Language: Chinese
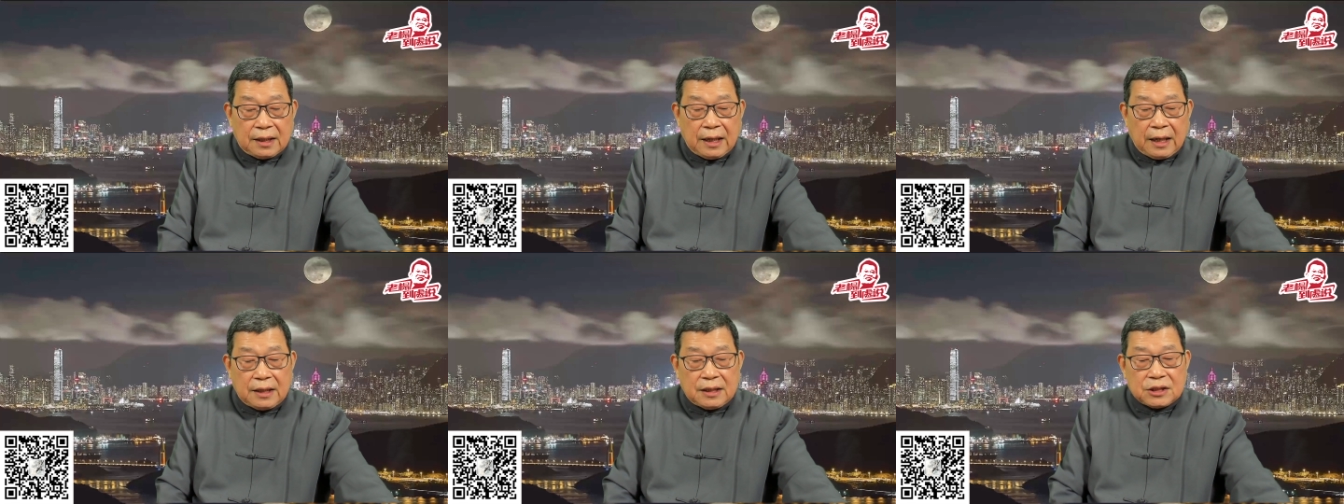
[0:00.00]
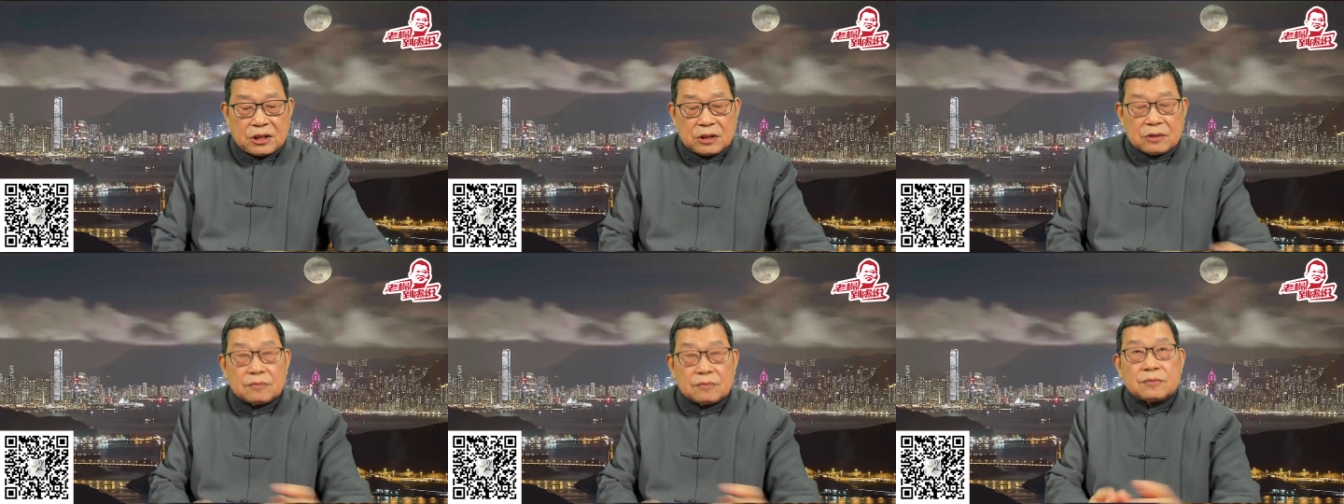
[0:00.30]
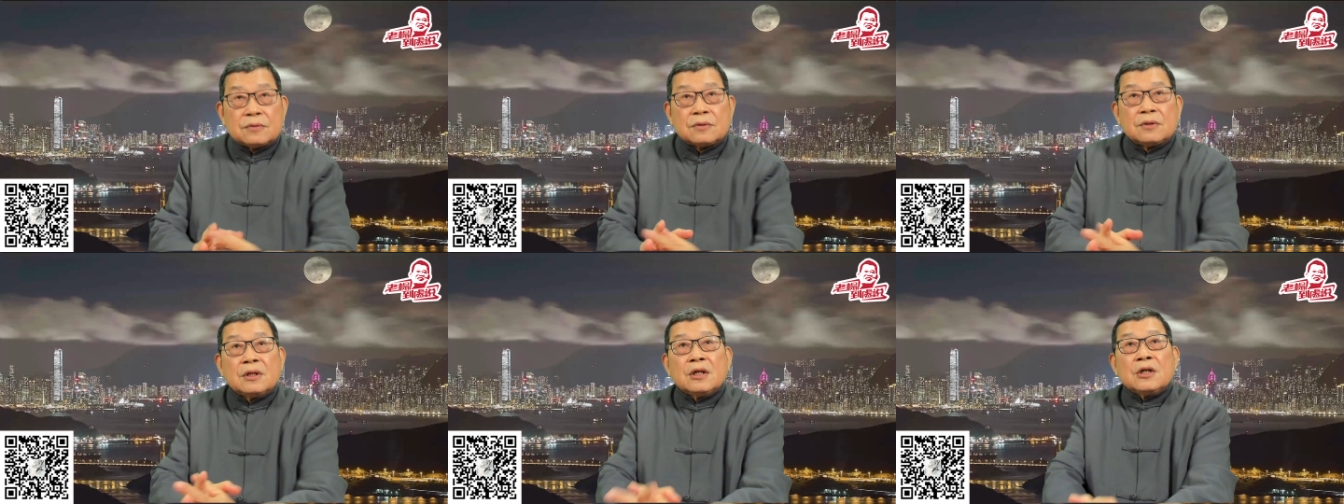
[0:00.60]
难以支
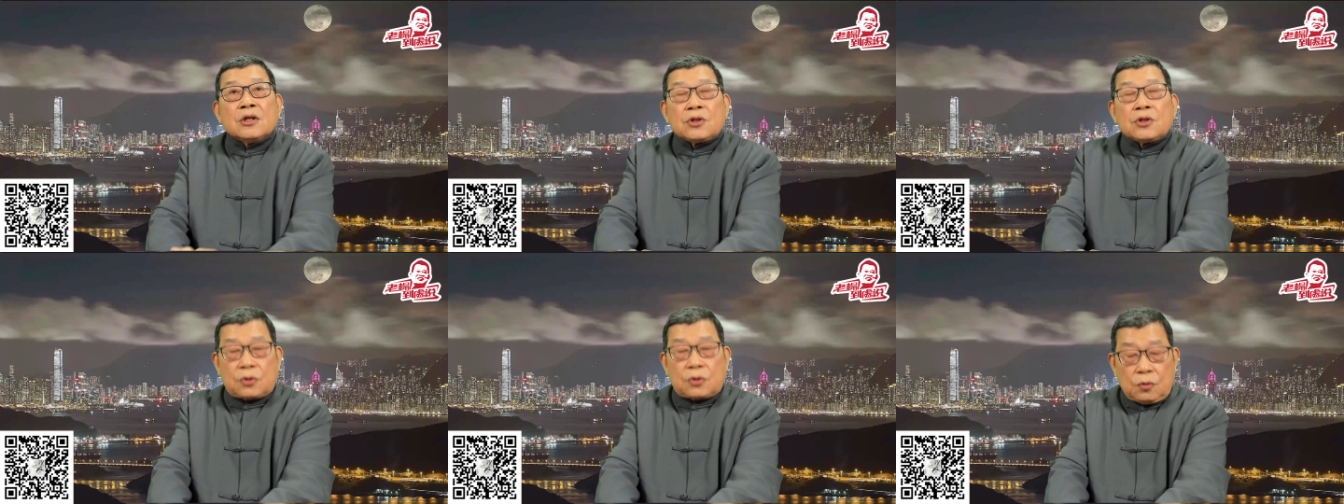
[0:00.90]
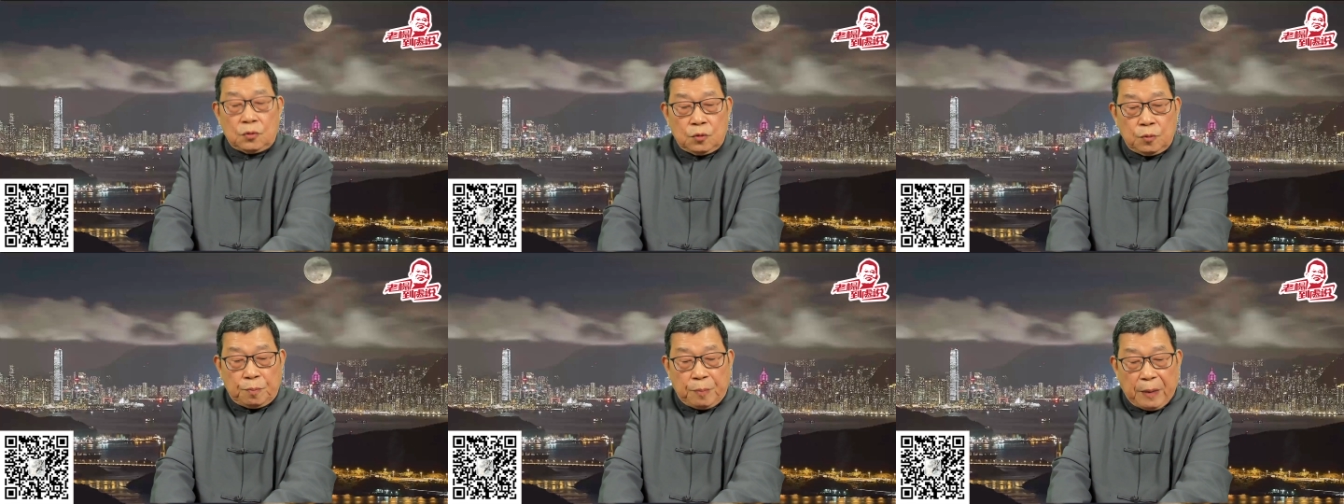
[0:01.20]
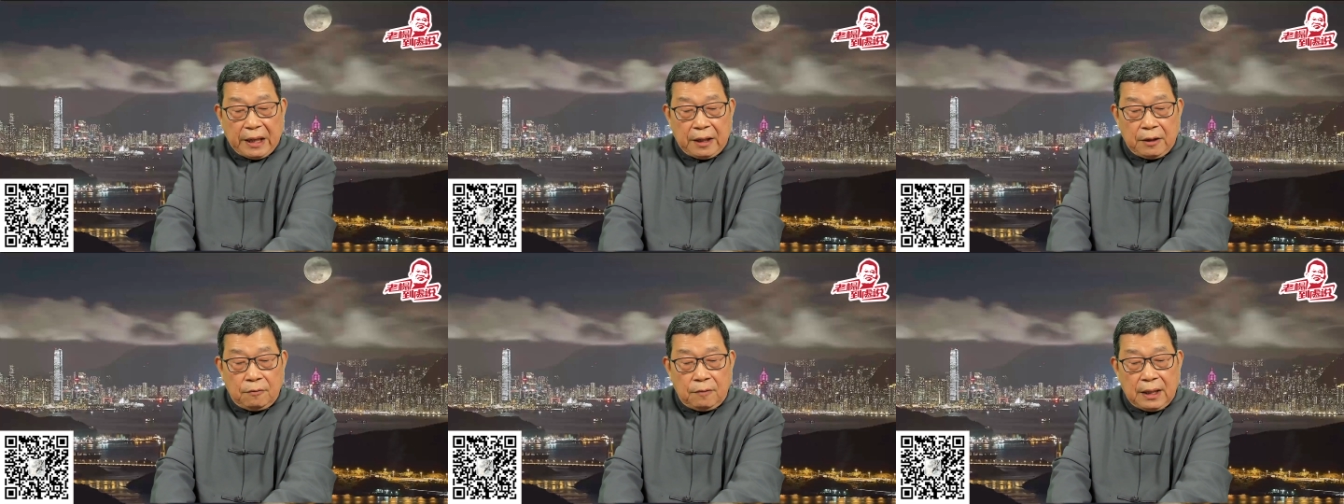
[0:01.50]
付数
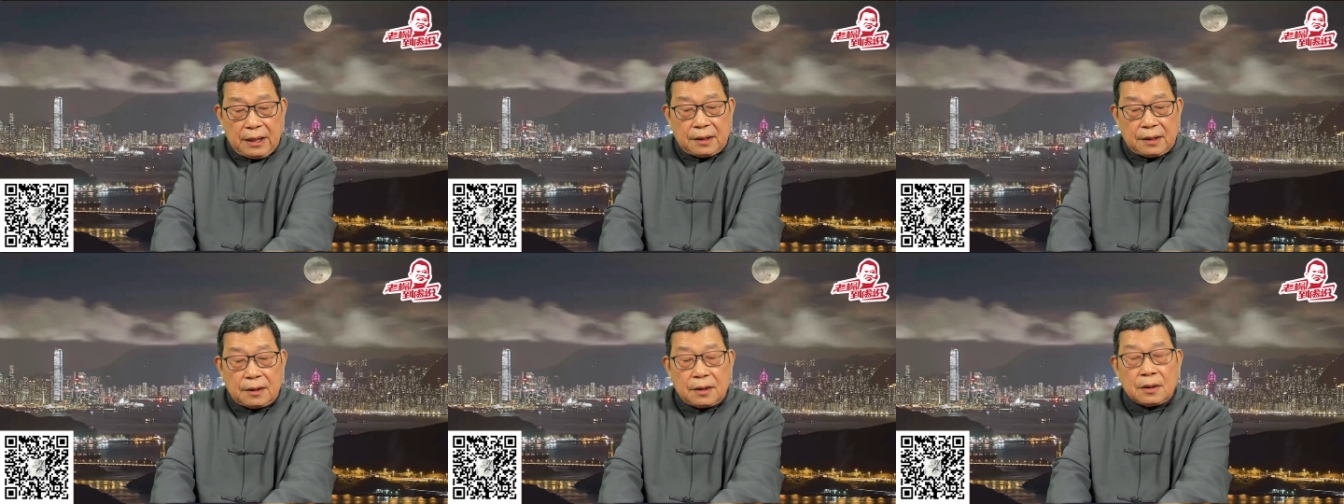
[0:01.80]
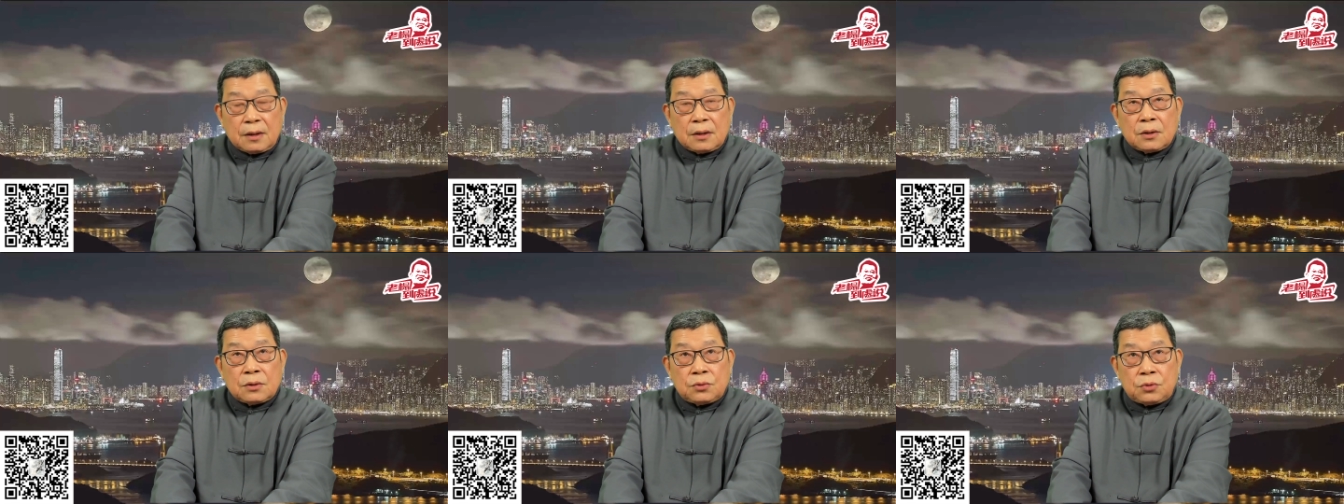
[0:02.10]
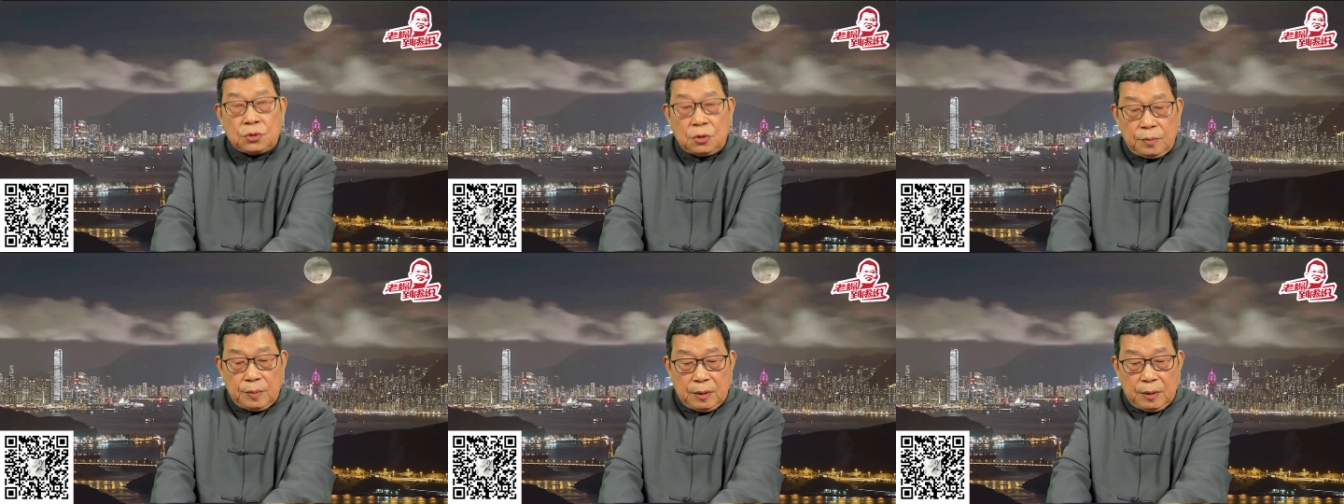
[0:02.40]
百万
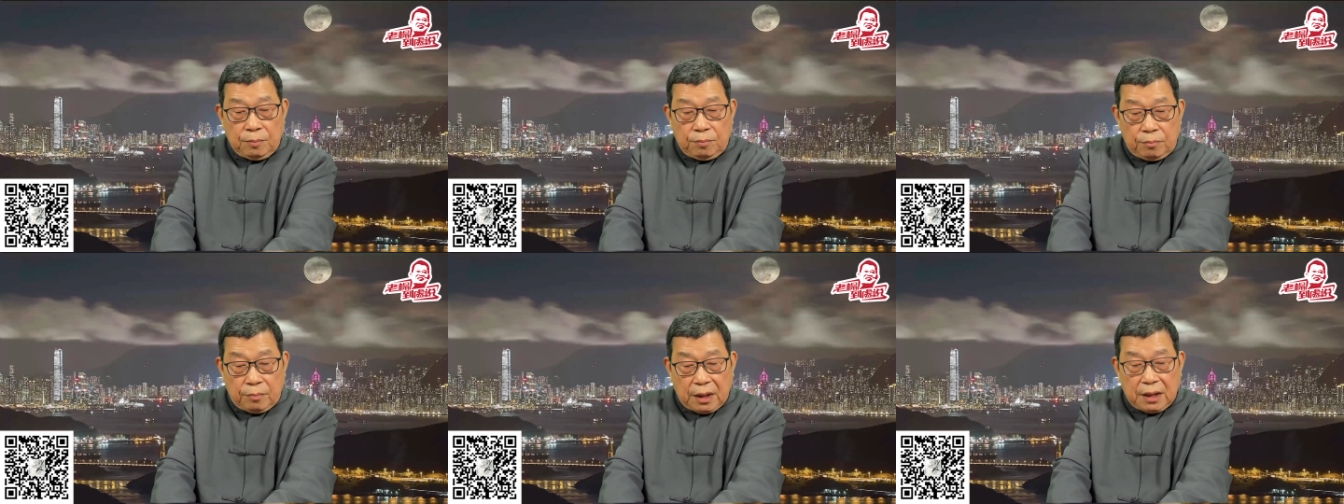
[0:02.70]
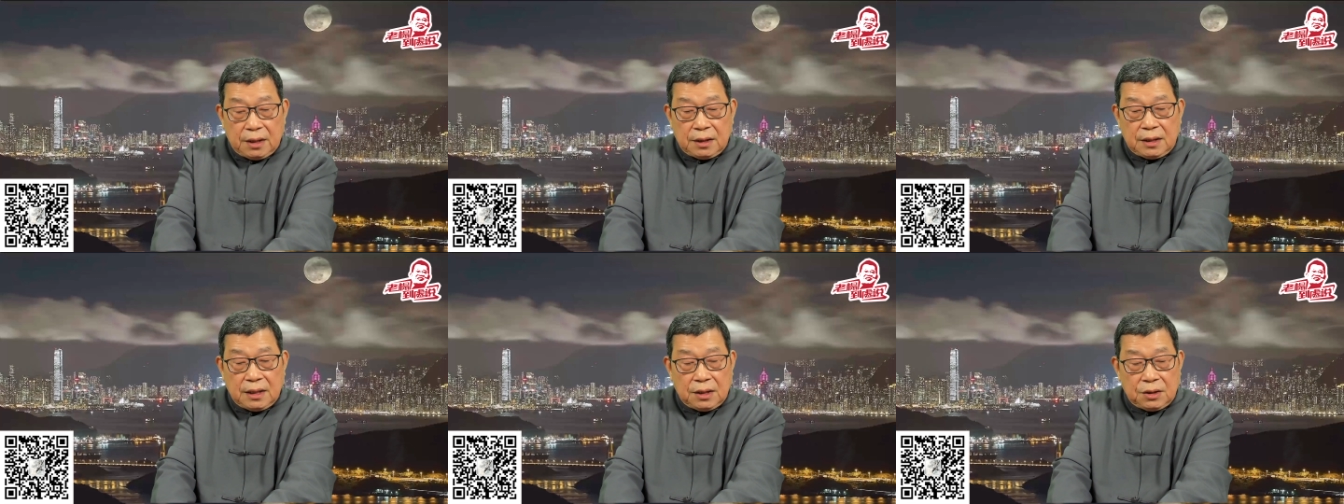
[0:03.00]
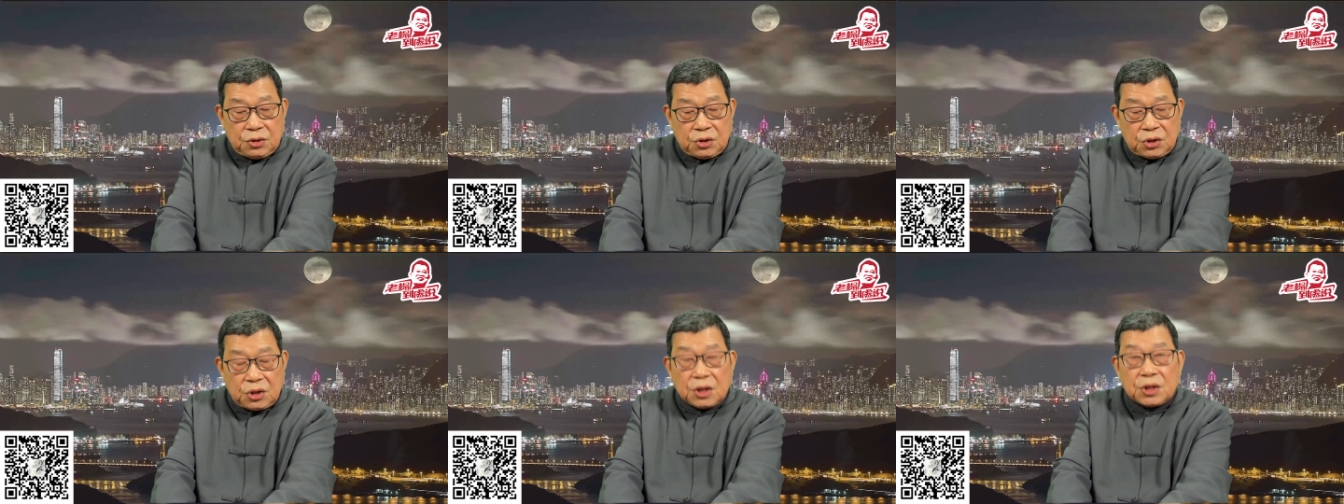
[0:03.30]
居民每
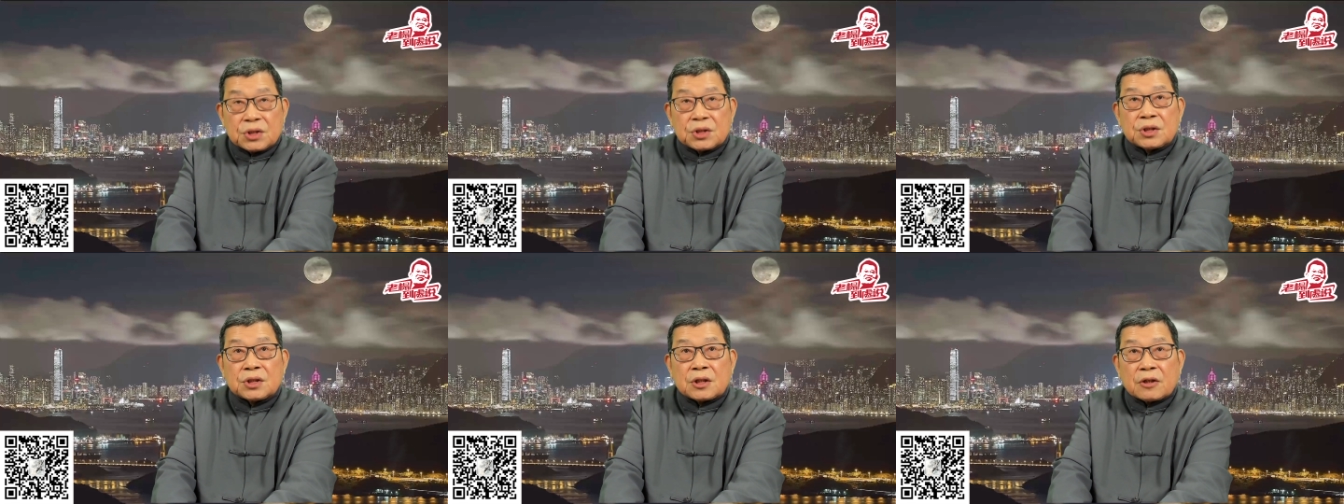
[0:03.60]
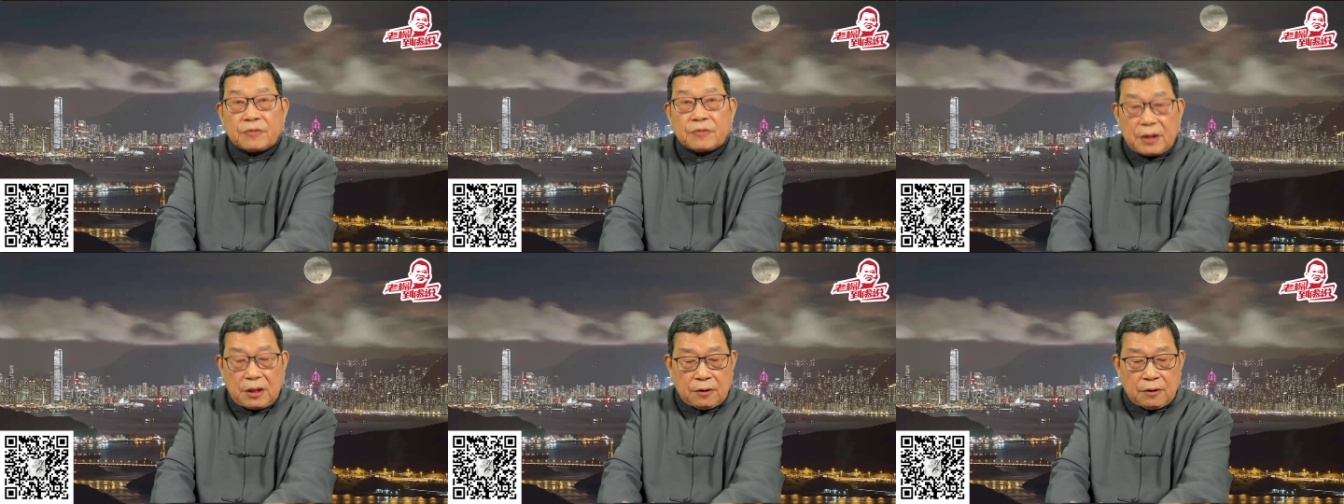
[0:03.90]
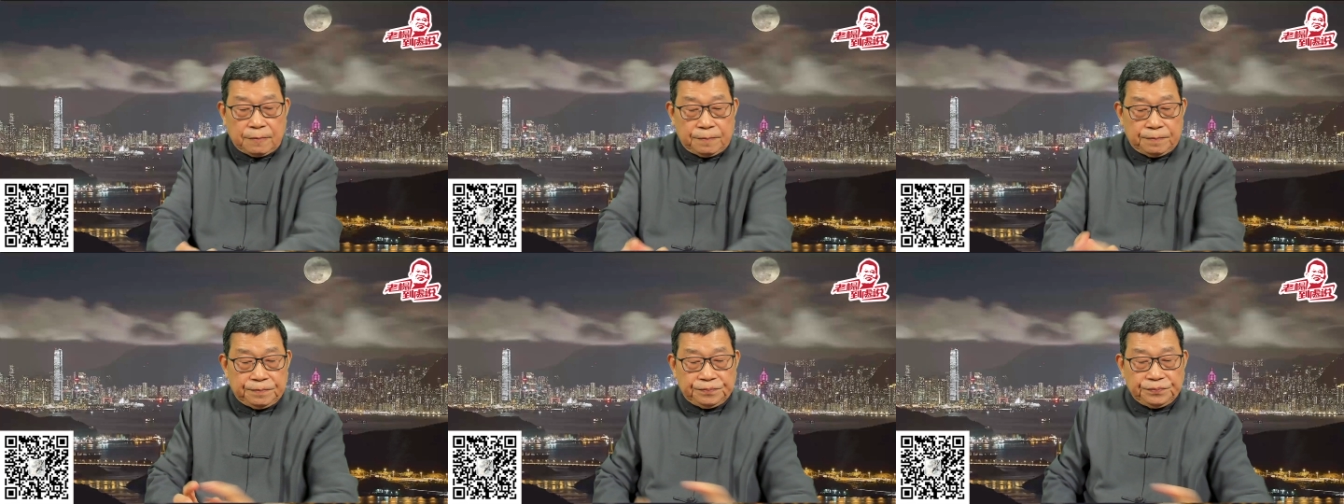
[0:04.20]
天测试的费用。